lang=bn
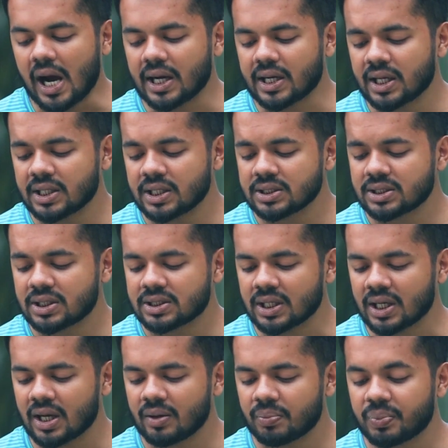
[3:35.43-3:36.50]
আঠাশ হাজার
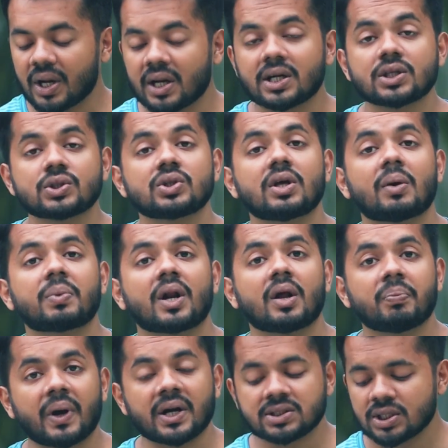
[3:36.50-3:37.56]
টাকার প্ল্যানটা যদি
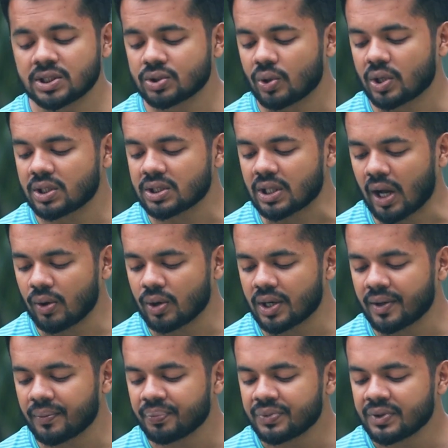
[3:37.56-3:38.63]
আপনারা পারচেস করেন তাহলে